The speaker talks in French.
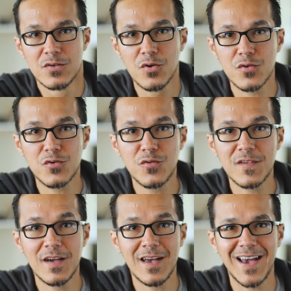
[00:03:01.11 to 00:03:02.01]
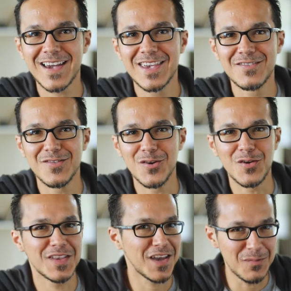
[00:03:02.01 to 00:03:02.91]
Donc tout ça arrive
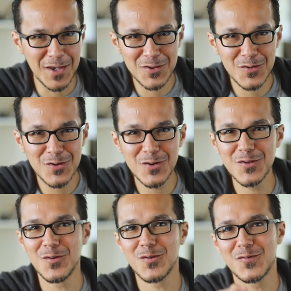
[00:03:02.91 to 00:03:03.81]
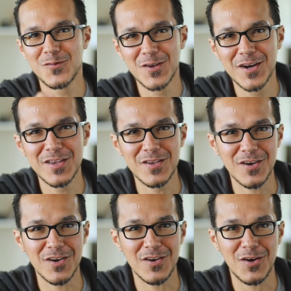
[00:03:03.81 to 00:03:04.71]
euh, très bientôt, donc je vous donne
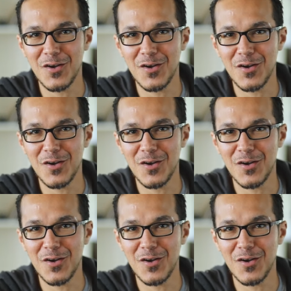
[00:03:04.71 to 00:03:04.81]
euh,